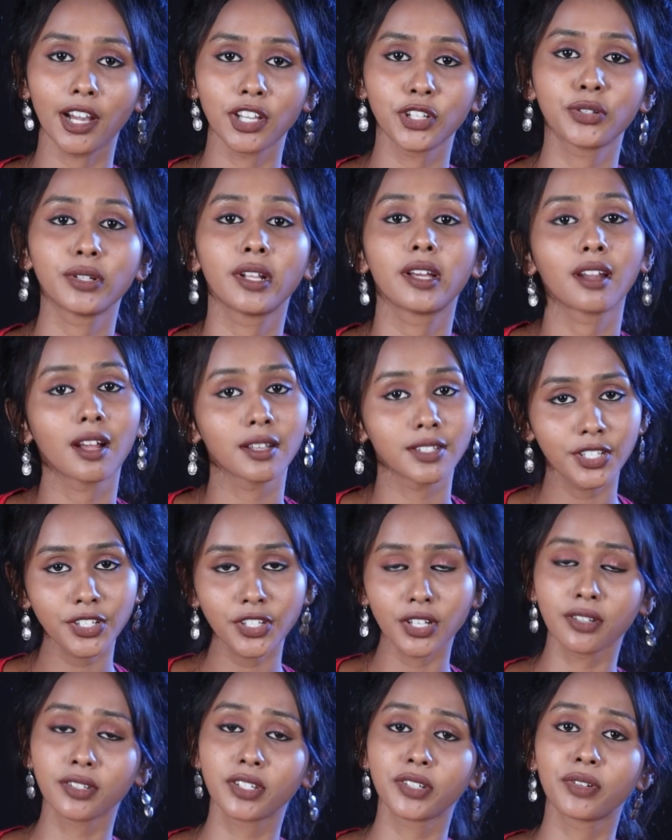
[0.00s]
ஐஸ்வர்யா
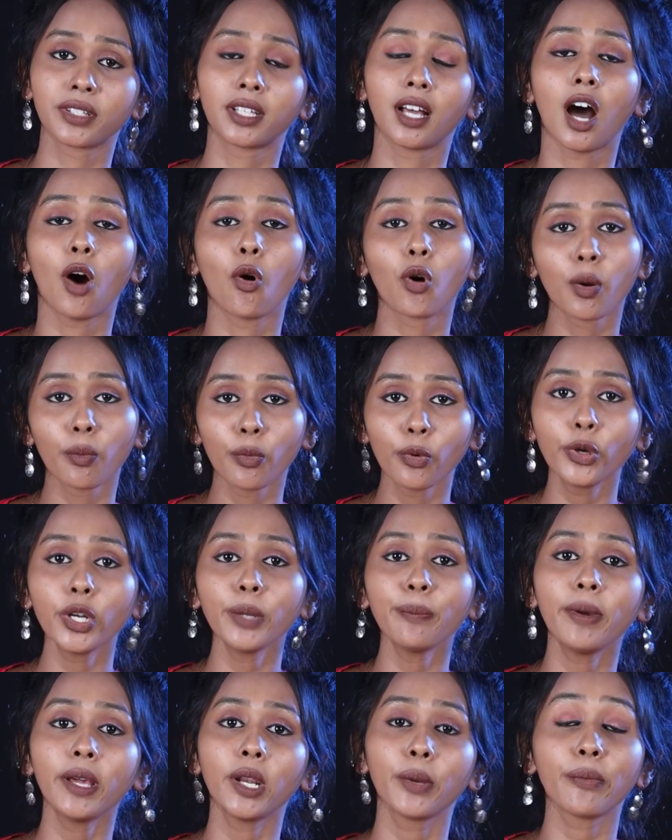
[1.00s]
ராஜேஷ் அண்ட் சிவதா அவங்க
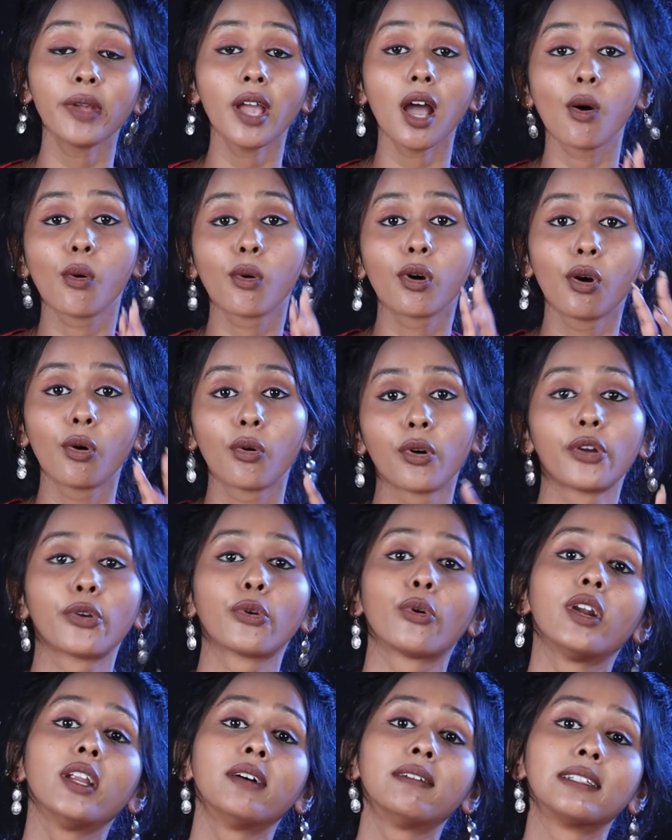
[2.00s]
மூணு பேருமே அவங்கவுங்க
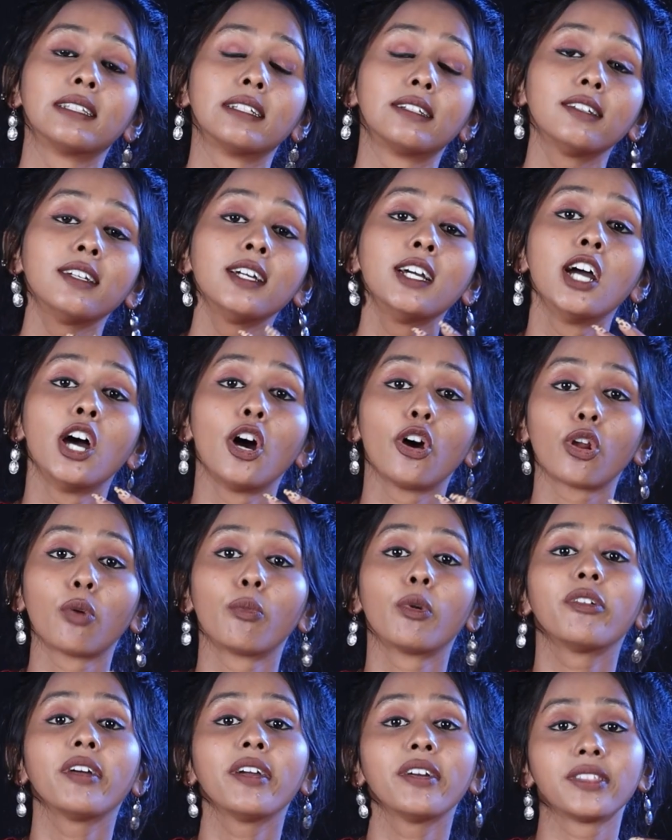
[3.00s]
ரோலை வந்துட்டு
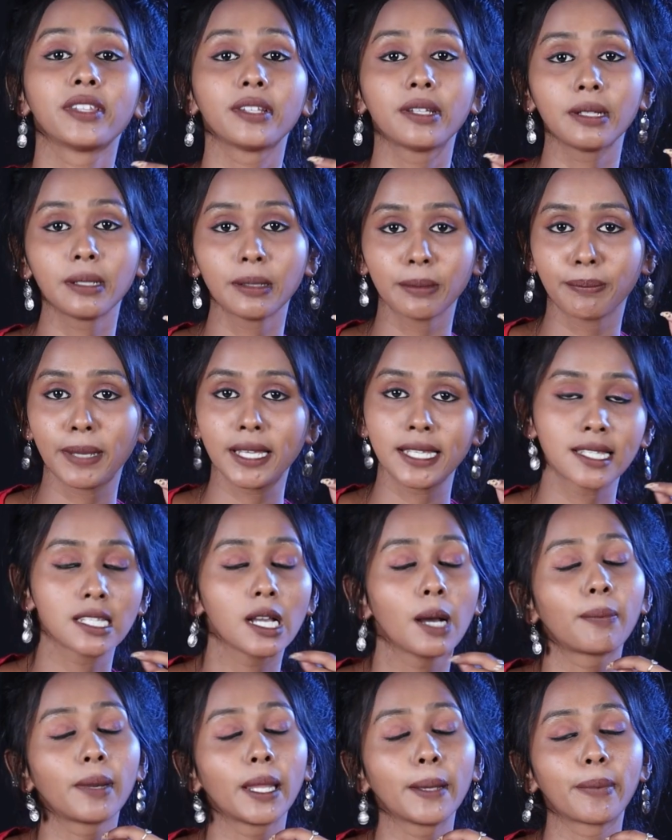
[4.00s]
ரொம்பவே வந்துட்டு
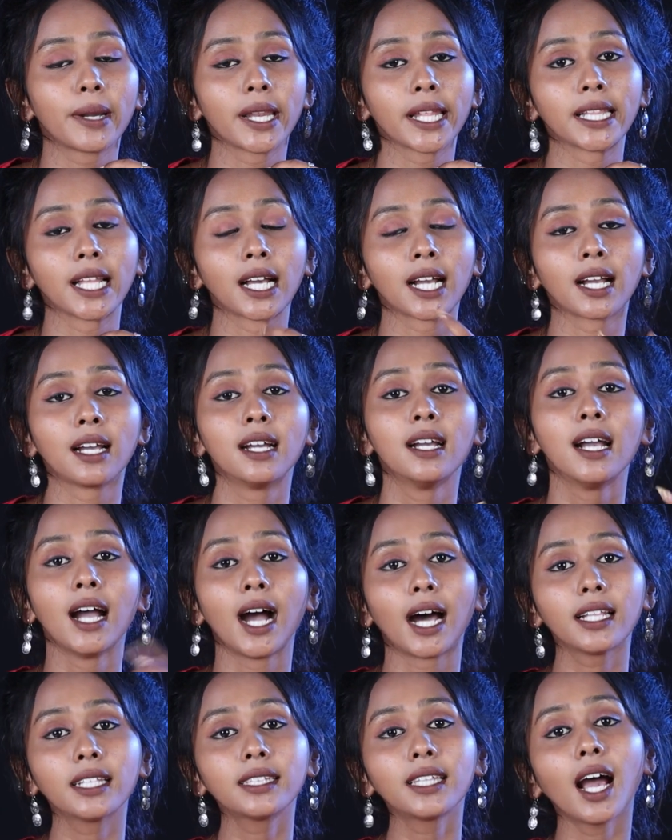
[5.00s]
பெஸ்ட்டாக ப்ளே பண்ணியிருந்தாங்க
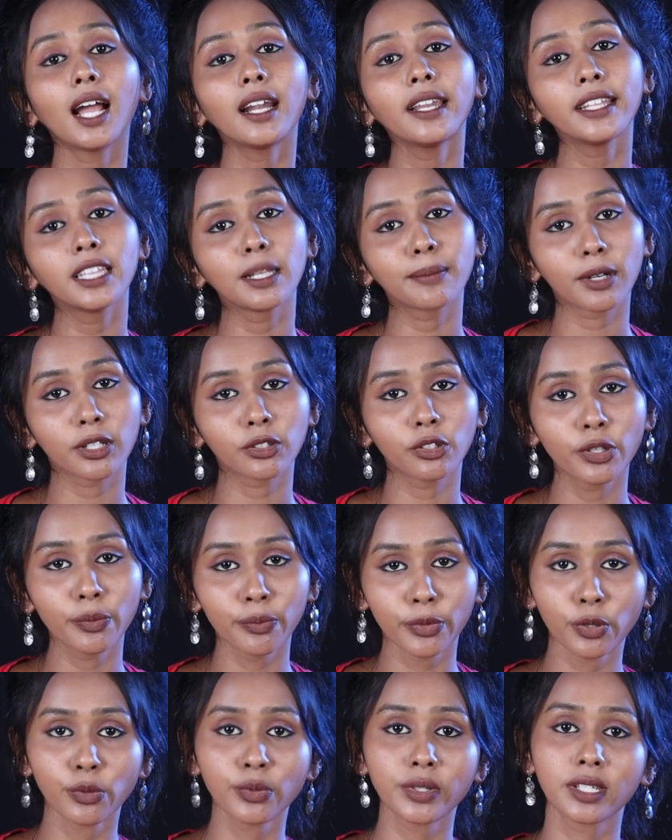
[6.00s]
அதை தாண்டி இந்த படத்தோட
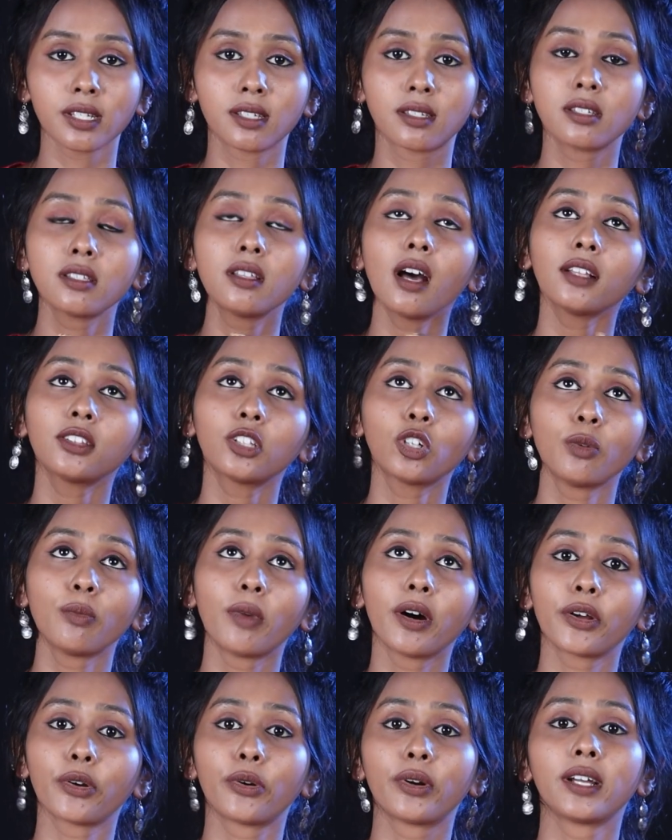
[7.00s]
மியூசிக் சித்தார்த்
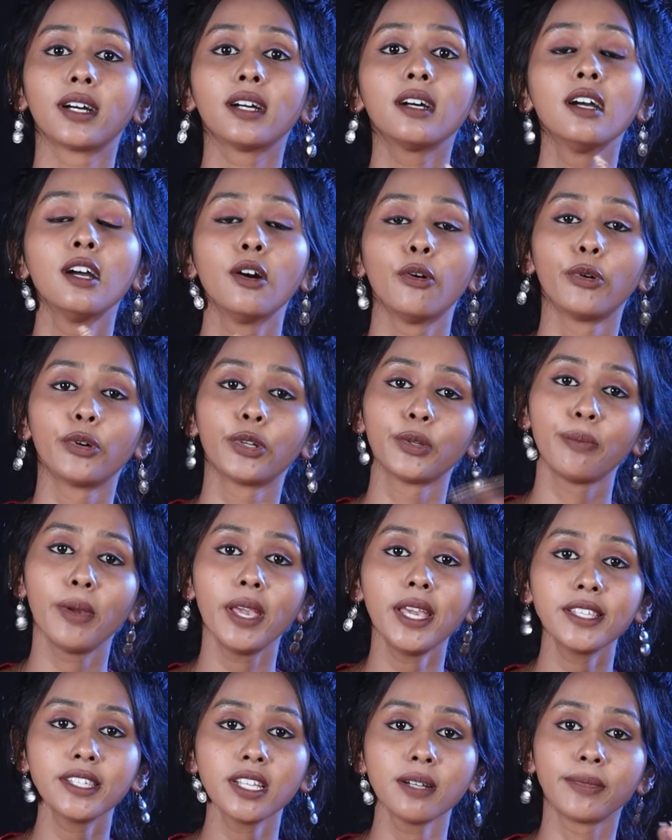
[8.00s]
குமாரோட ஒரு
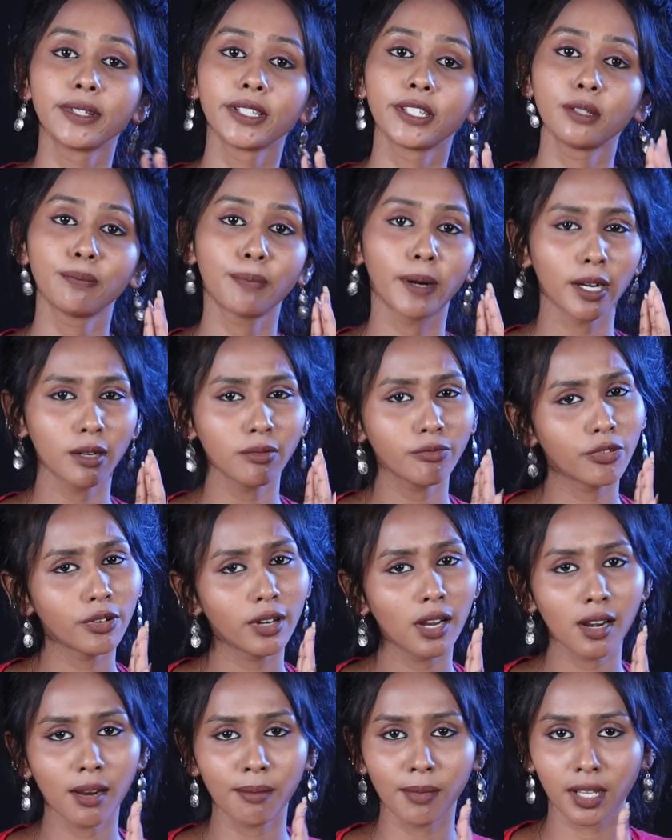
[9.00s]
பிஜிஎம் வந்துட்டு படம்
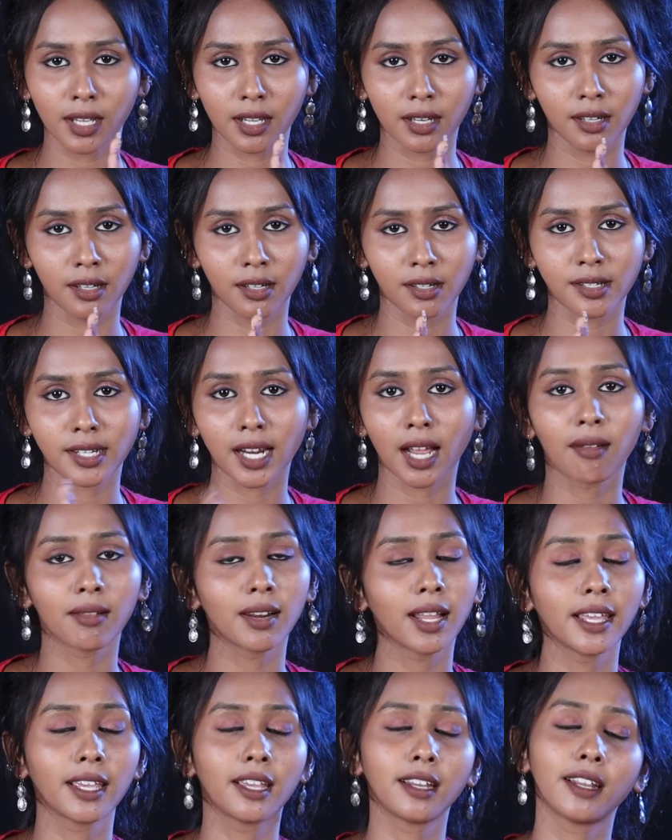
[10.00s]
ஃபுல்லாக நம்மளுக்கு
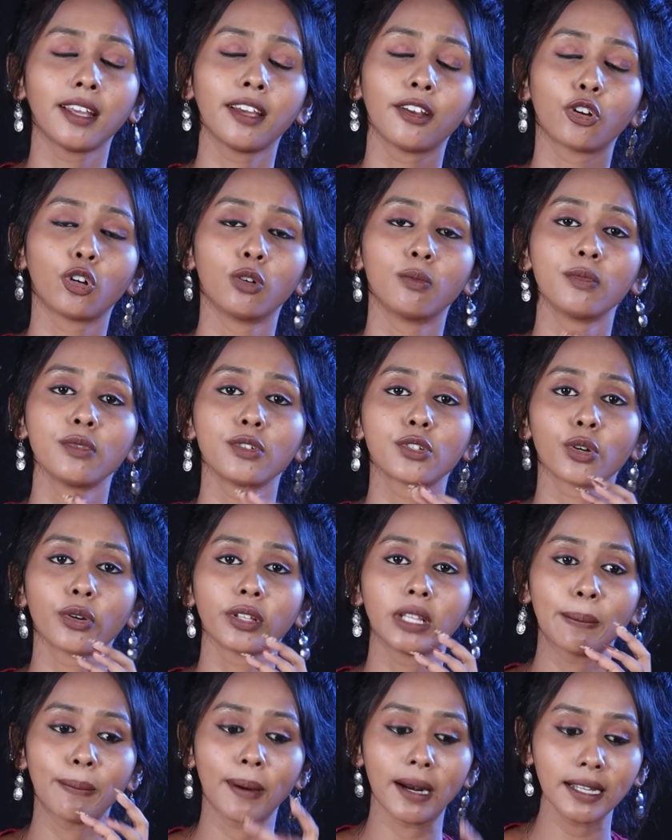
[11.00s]
ட்ராவல் ஆகிக்கிட்டே இருக்கும் ஸோ
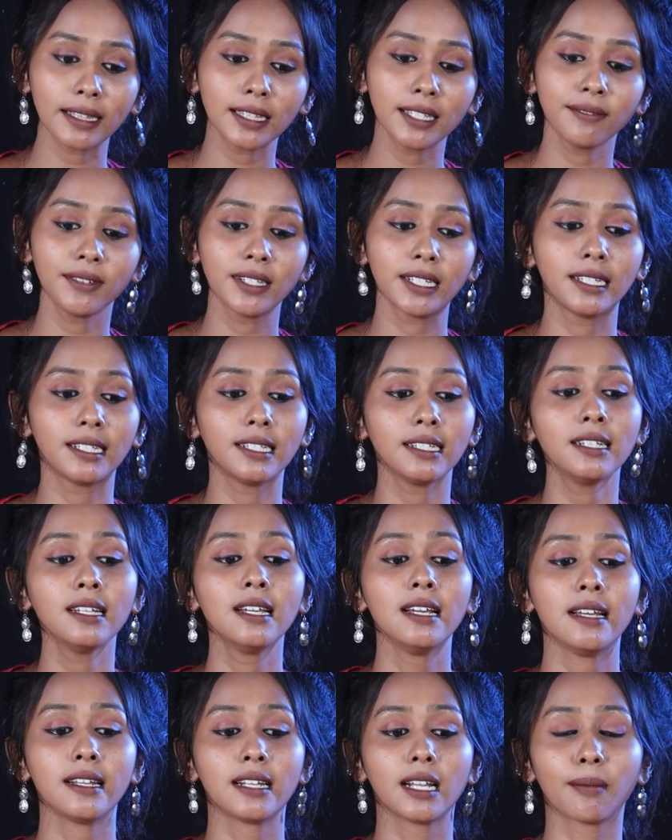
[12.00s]
இந்த படத்தை விட்டு
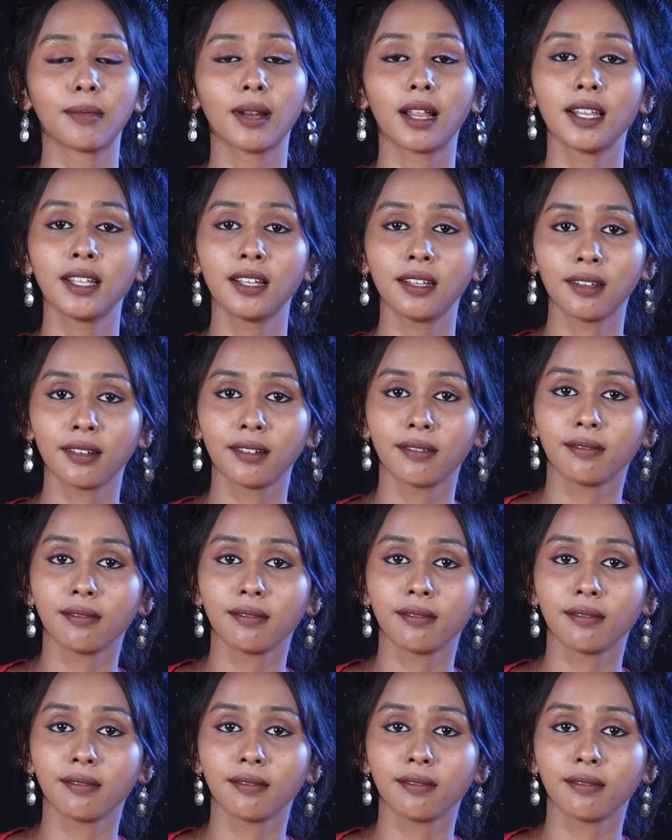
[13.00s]
நம்மளால்